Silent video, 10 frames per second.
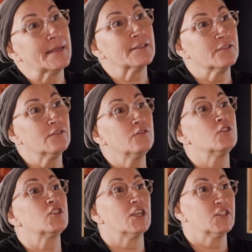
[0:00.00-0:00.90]
personne
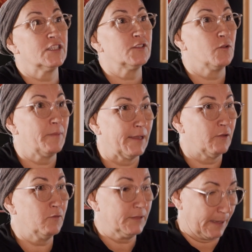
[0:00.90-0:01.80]
de changer son
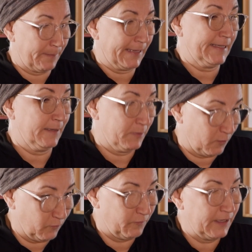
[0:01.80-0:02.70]
pattern, sa
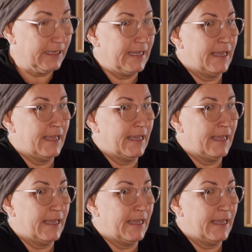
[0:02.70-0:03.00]
perception de vie